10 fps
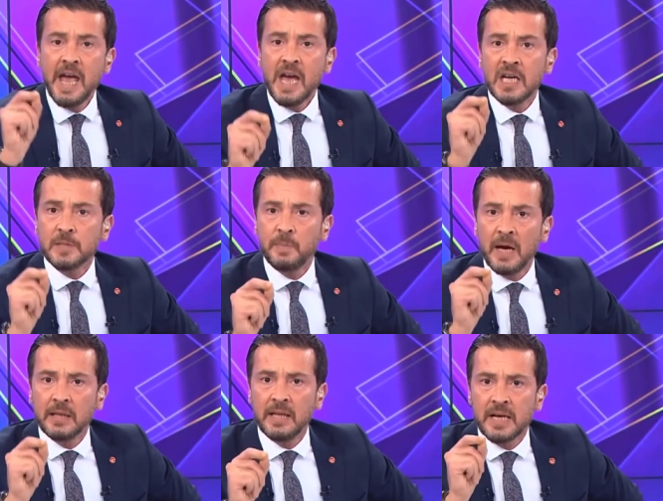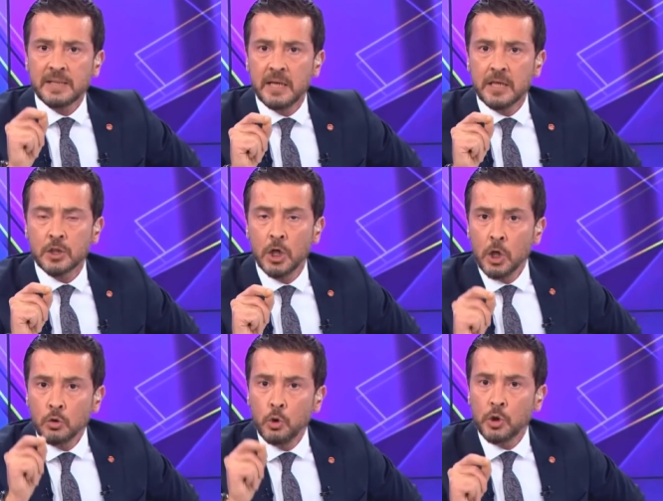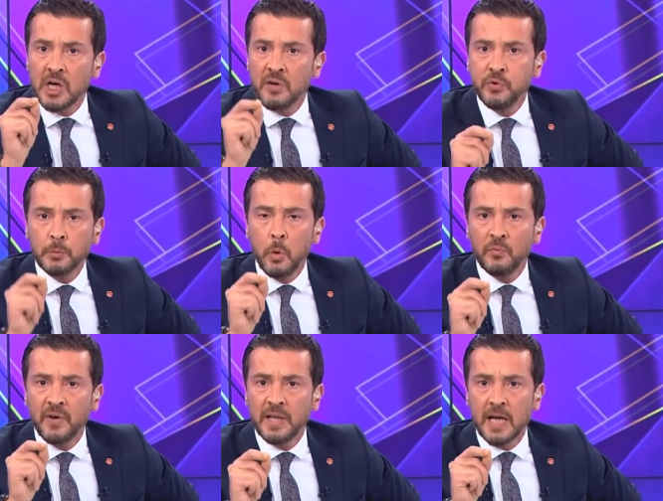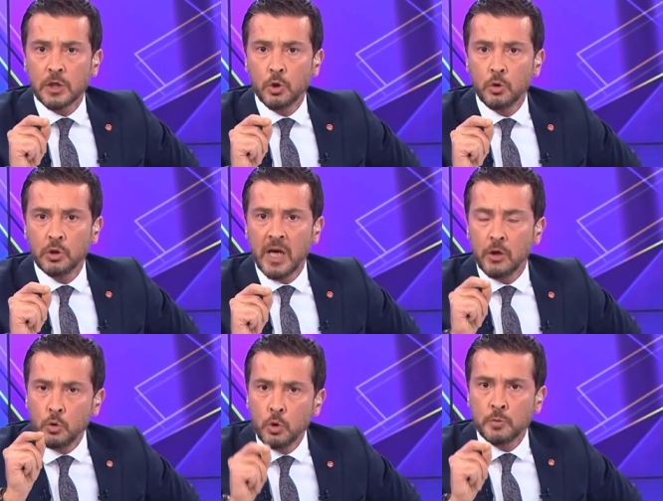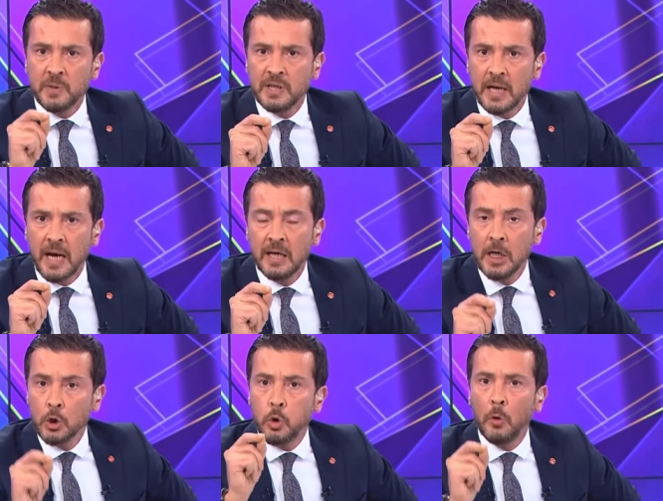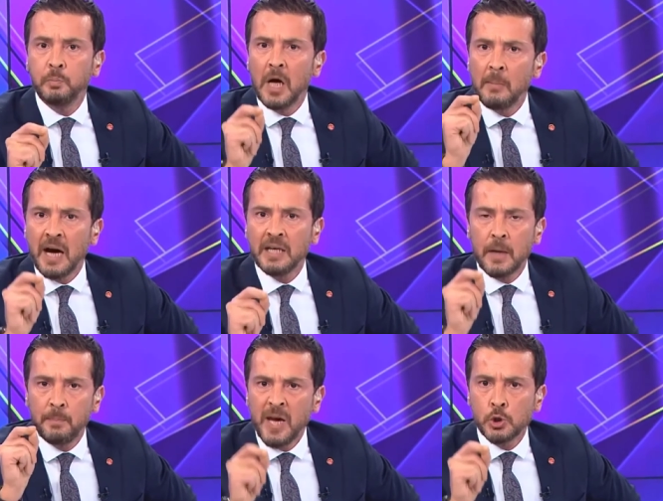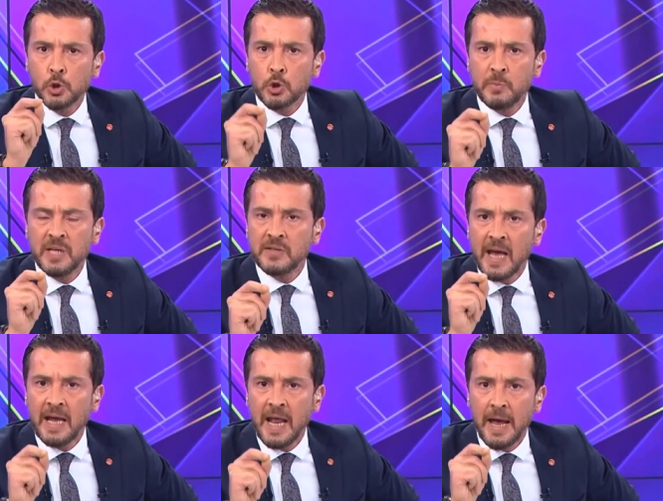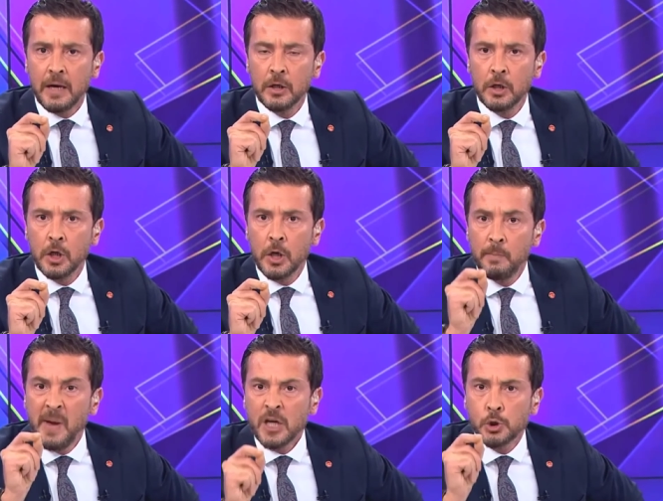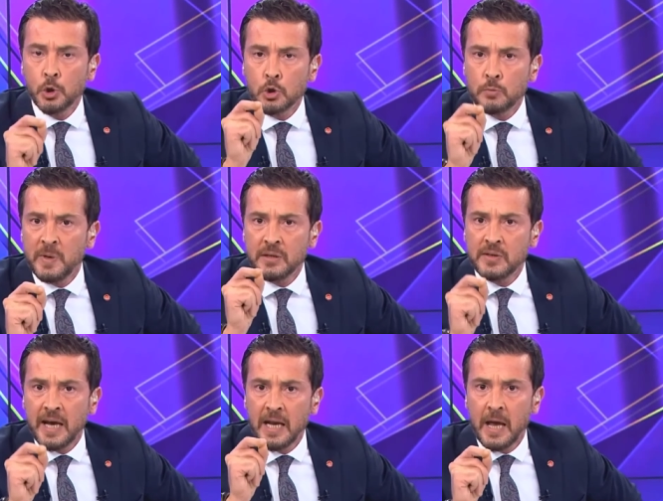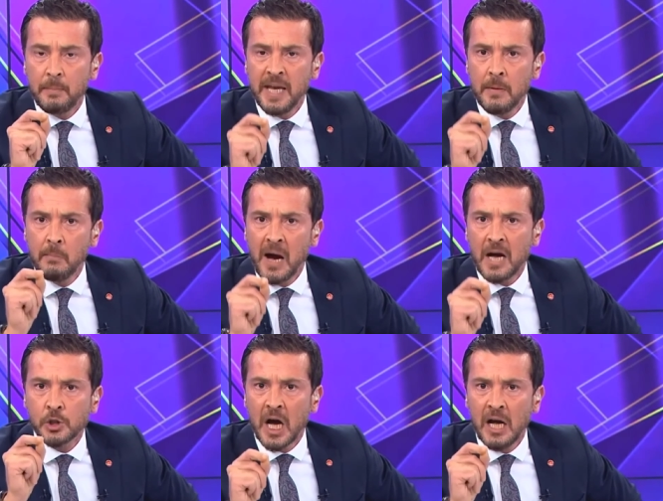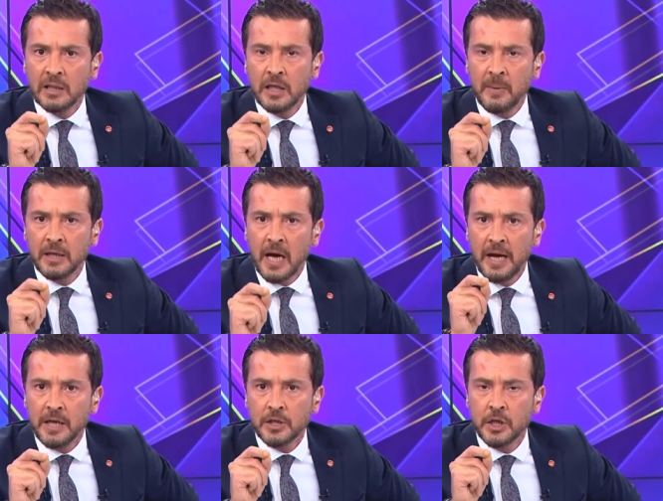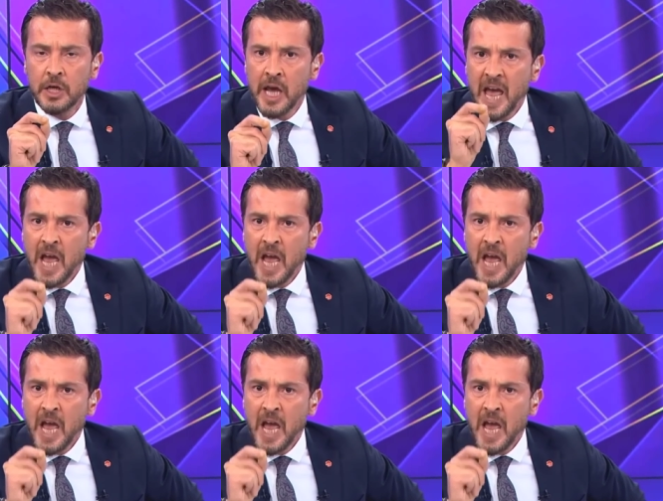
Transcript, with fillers: Eğer ispat ederseniz Türkiye Futbol Federasyonu'ndan 100 bin lira toplam ayda 500 bin TL 500 bin TL benim maaş aldığıma dair